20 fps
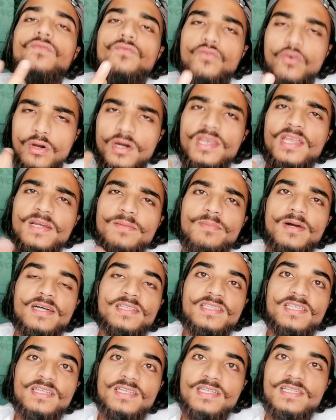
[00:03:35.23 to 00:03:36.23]
वो अलग
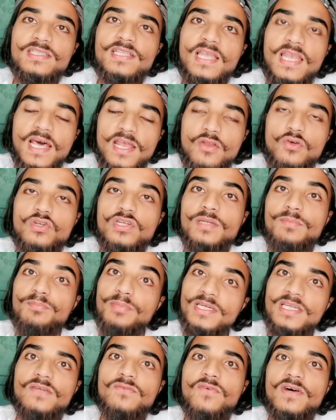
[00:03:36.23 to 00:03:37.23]
बात है कि दलालों की
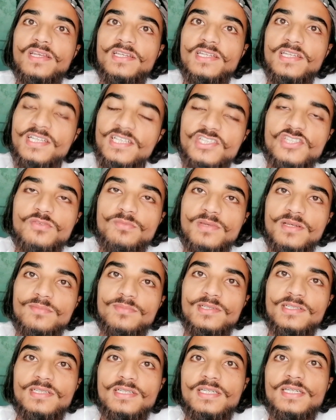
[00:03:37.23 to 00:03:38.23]
भीख वाली लिस्ट में
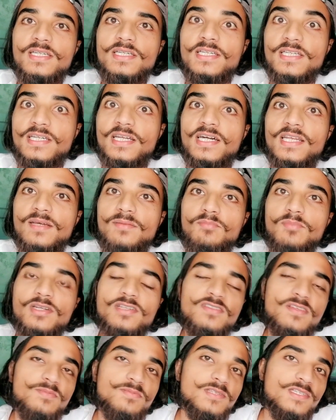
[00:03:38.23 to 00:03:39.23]
भी इका
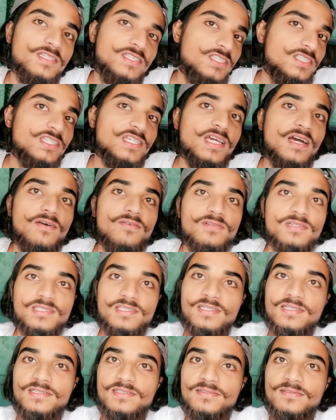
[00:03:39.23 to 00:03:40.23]
नंबर सबसे नीचे
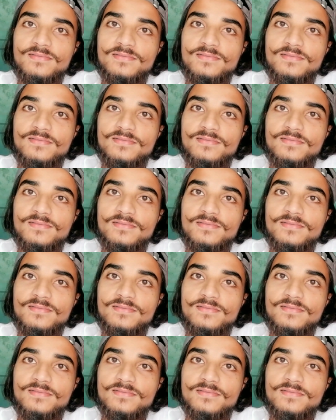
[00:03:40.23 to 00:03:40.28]
आवत है